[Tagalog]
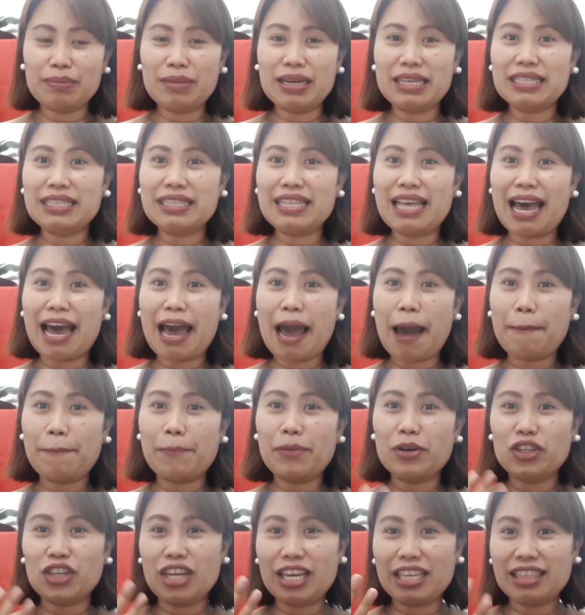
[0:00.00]
mas
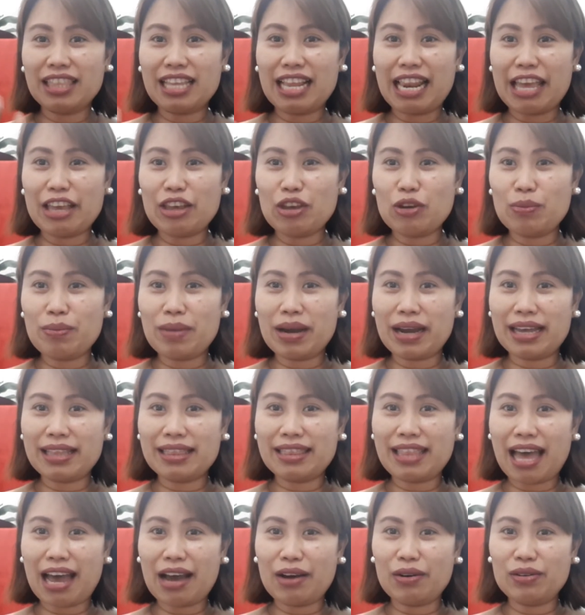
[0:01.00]
na-appreciate nila yung
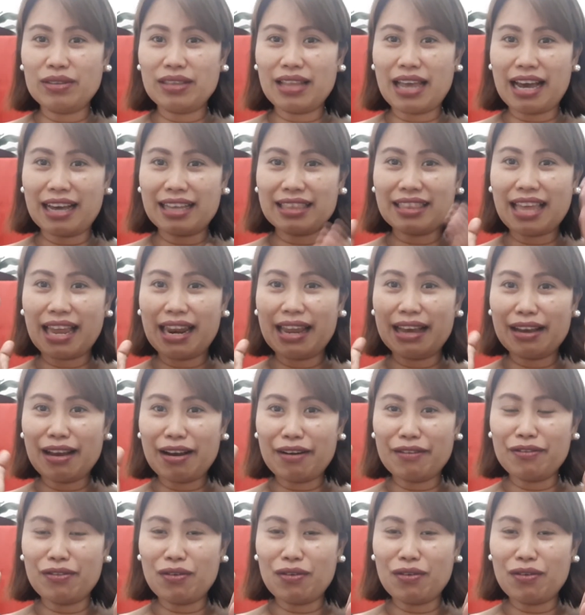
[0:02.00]
mga tao na ang talagang